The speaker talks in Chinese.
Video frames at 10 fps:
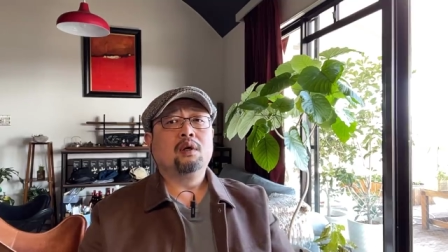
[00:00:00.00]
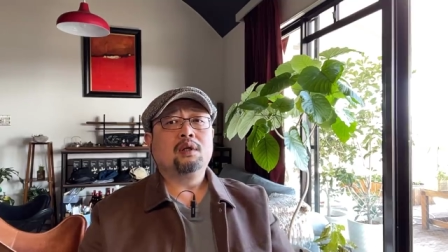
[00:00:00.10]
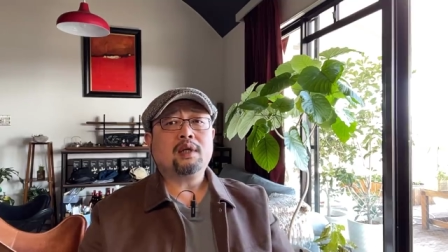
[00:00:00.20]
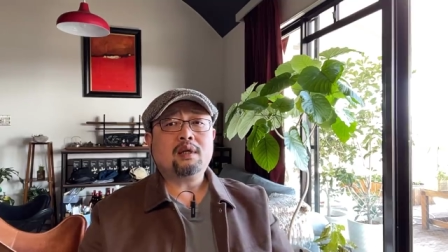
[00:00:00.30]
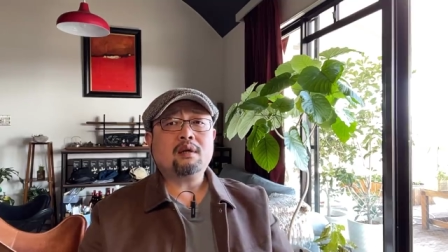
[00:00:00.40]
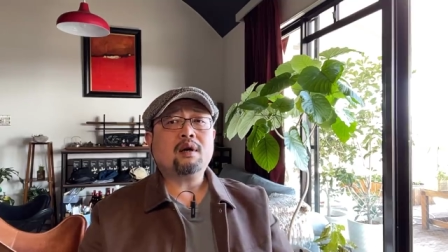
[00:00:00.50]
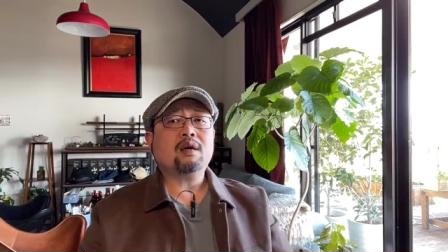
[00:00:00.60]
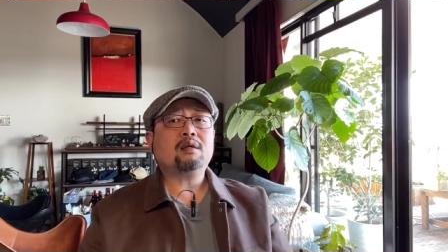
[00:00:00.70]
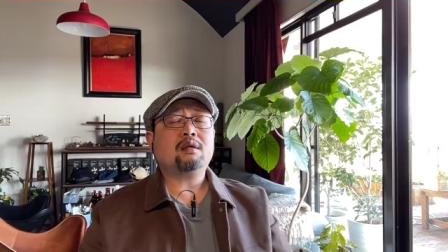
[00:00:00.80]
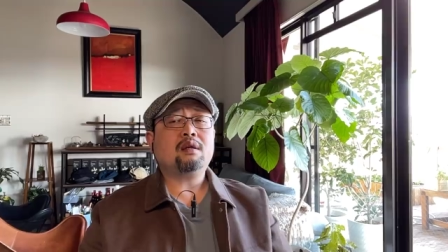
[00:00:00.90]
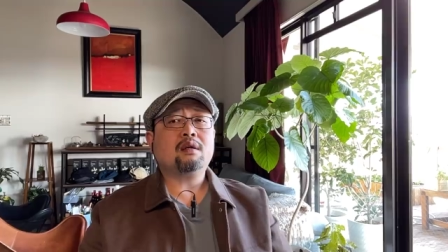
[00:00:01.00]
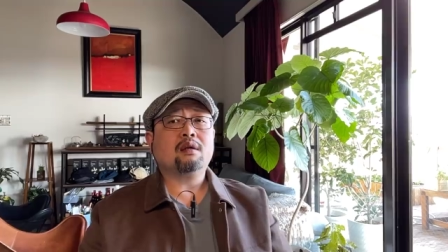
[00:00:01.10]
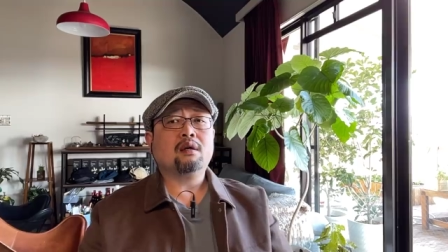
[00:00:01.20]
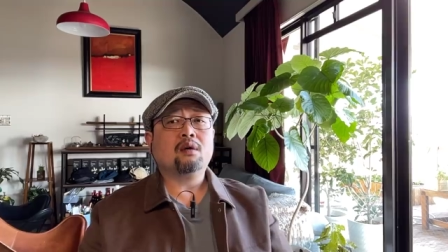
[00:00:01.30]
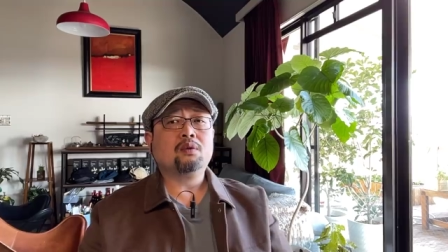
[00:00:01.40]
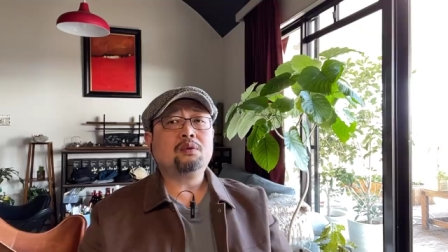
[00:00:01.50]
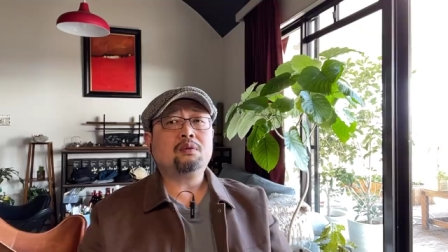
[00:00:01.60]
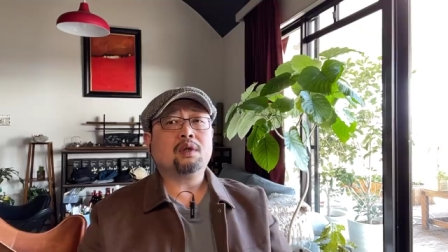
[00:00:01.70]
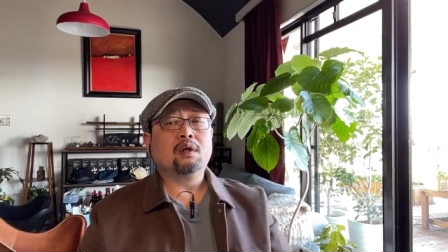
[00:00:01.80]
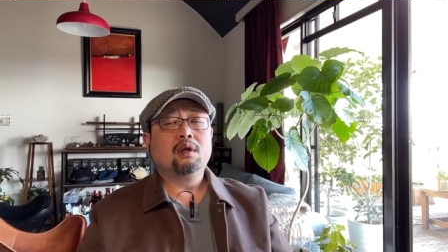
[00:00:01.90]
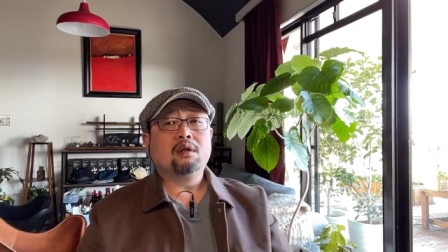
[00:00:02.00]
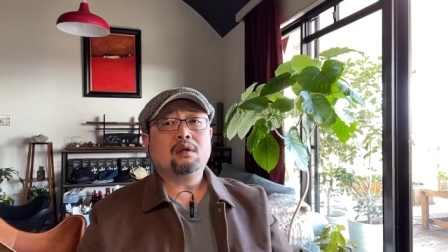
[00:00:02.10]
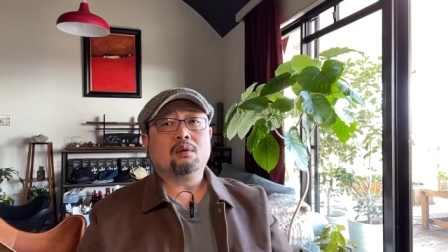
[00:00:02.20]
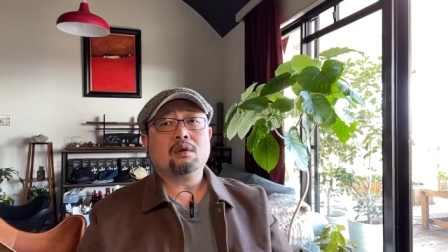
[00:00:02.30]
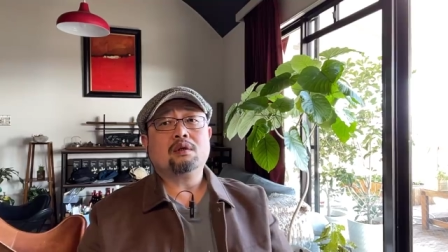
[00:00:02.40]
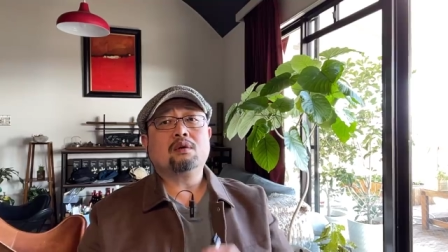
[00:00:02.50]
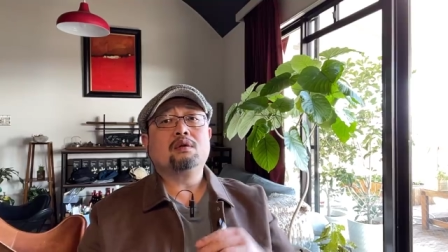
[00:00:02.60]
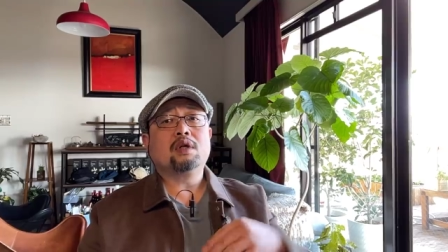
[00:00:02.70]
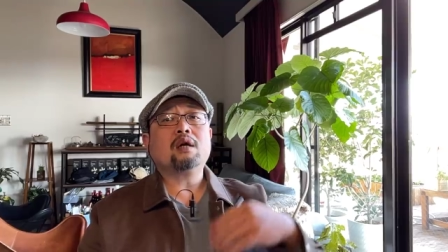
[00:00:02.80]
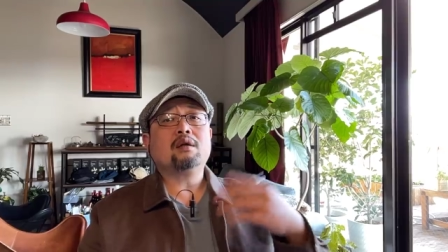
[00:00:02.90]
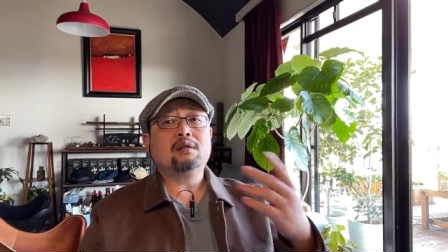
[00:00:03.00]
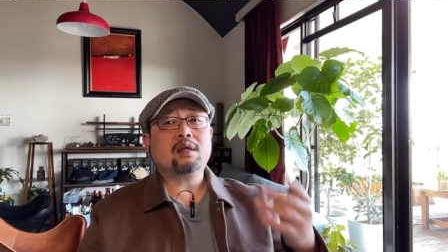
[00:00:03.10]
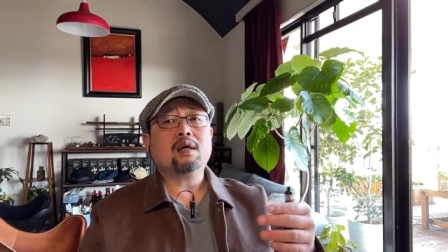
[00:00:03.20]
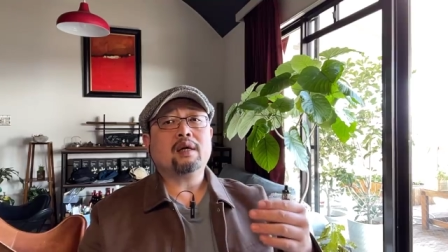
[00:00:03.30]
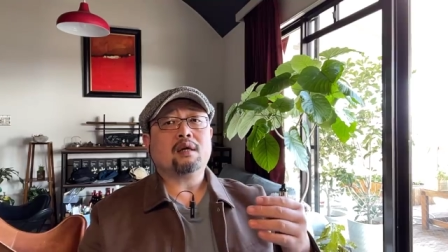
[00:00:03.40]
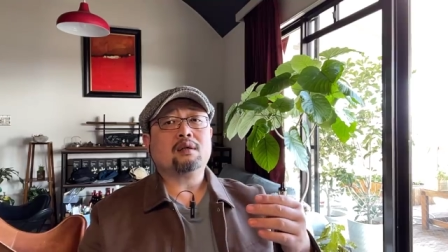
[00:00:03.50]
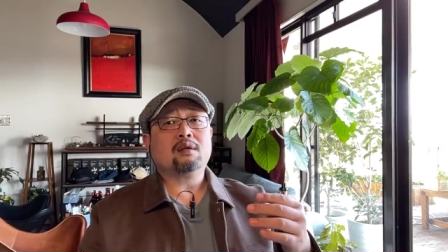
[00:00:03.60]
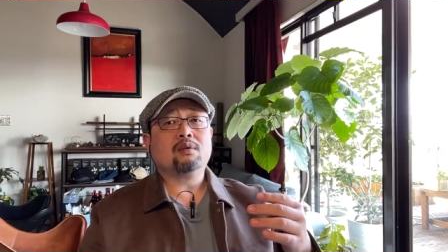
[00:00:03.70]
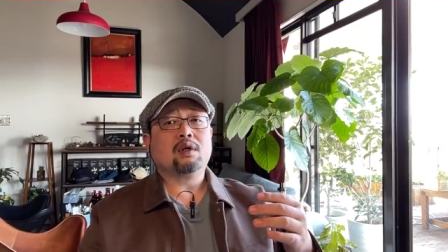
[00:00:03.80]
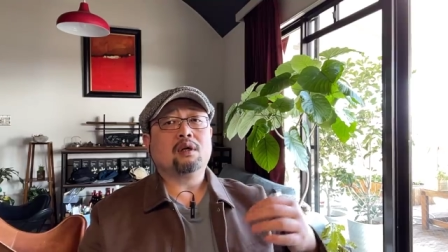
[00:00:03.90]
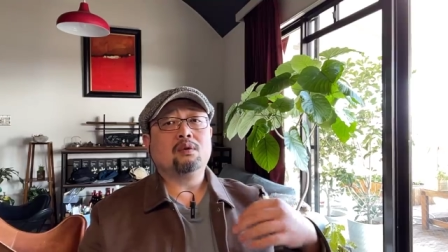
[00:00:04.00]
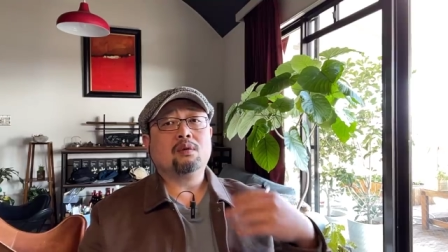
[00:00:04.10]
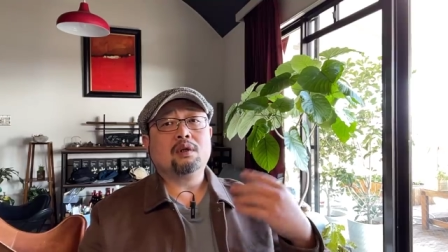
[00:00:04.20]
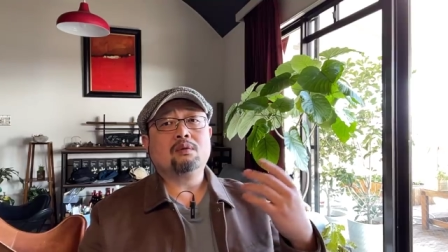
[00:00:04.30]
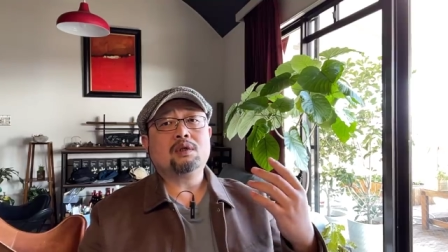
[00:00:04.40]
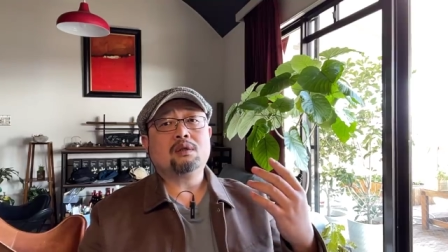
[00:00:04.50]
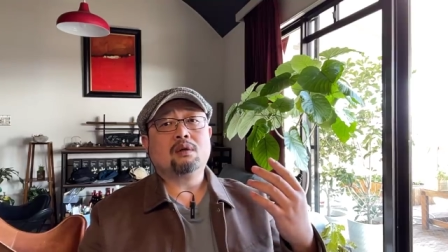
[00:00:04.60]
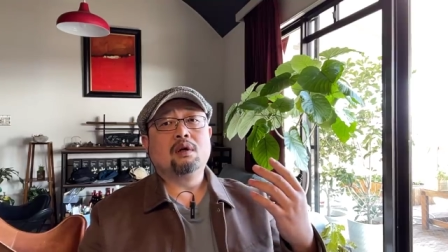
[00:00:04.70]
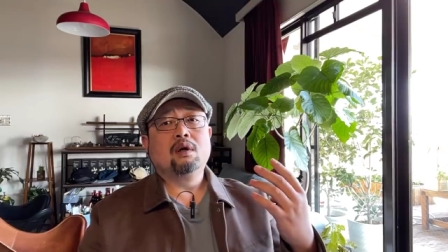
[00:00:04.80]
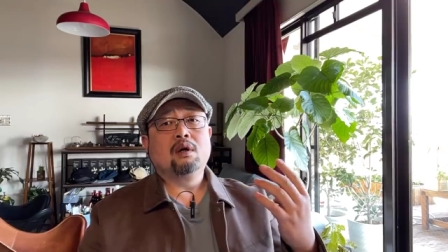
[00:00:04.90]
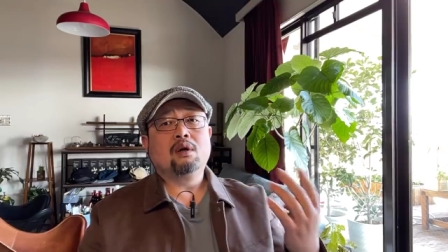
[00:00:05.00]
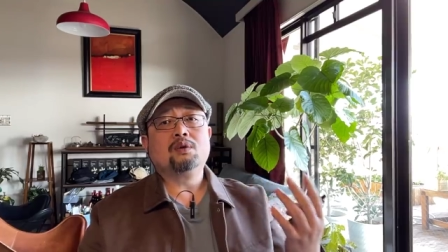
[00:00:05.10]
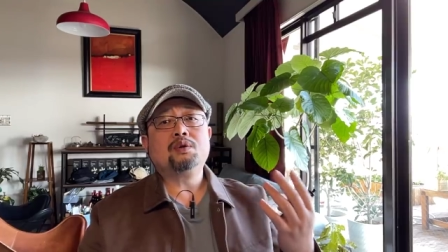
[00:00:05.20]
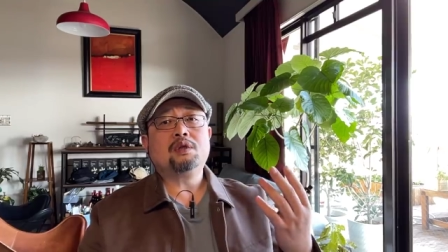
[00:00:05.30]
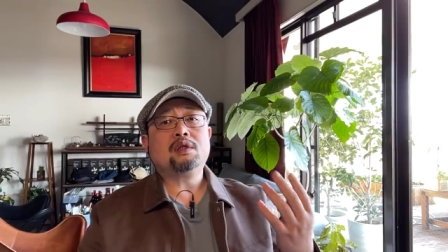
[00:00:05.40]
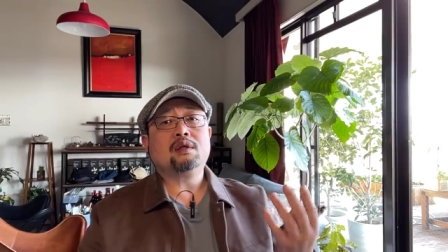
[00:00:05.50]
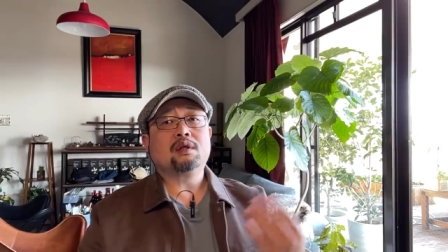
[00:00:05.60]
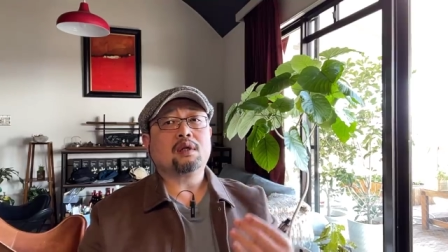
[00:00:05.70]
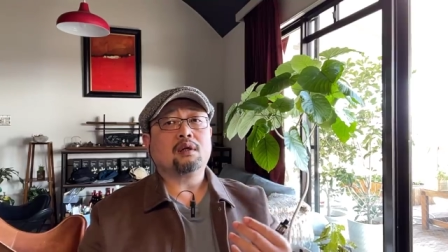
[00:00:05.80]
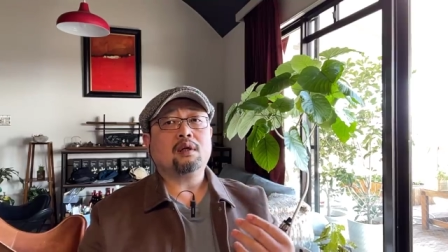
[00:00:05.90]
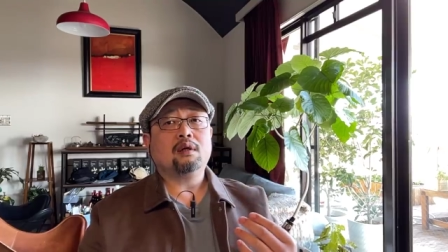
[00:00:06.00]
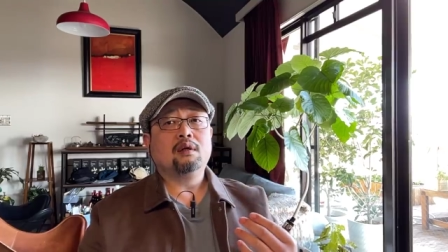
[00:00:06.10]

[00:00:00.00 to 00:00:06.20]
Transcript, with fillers: 这应该是一个后续的有，就当然现在也是在做很多东西，就是后续进行了承认。